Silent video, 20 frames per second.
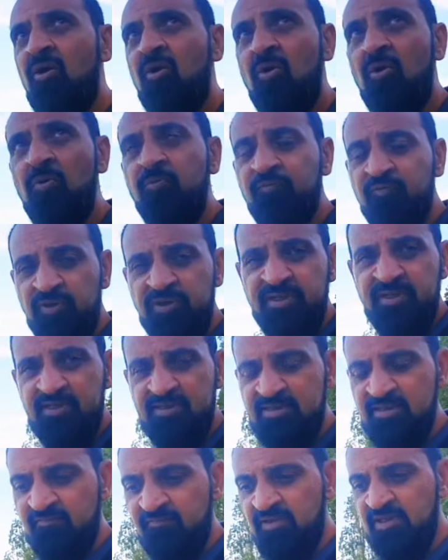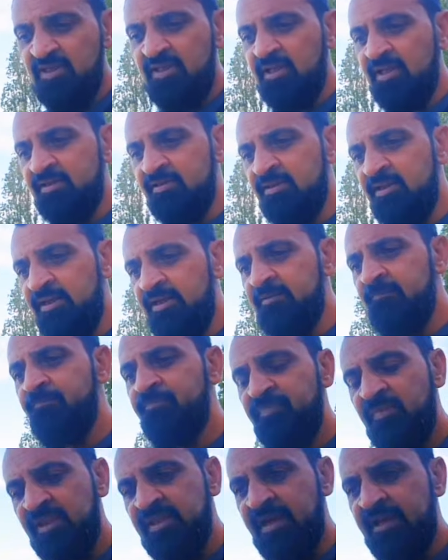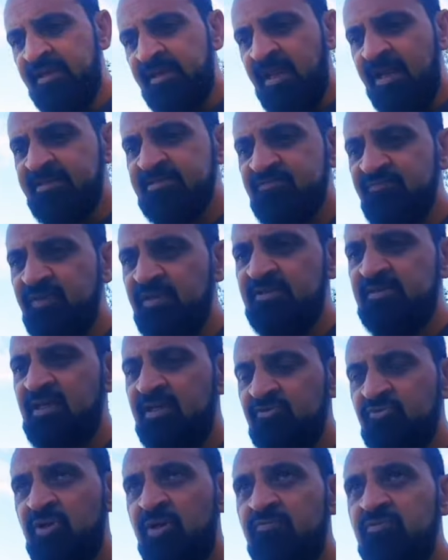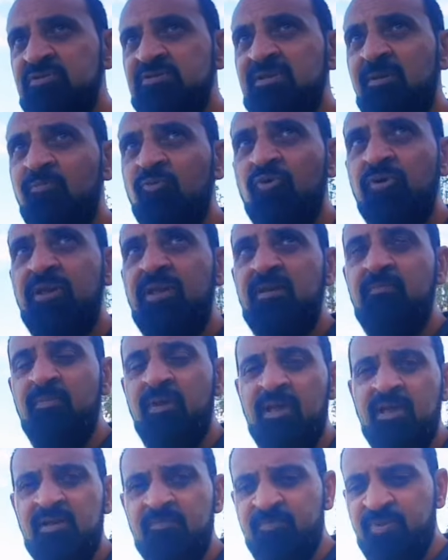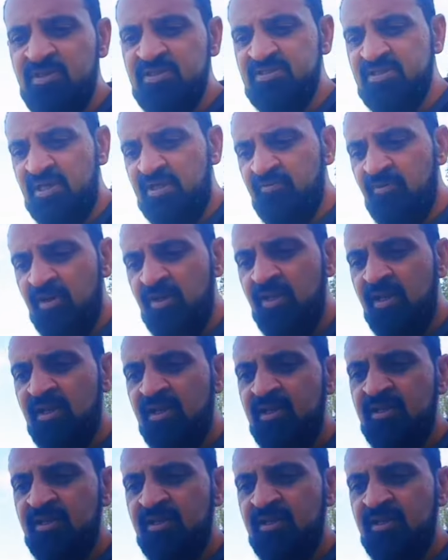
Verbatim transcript: होपफुली इसी वीक के अंदर या नेक्स्ट वीक तक जो है वो सबको ईमेल प्री शेड्यूल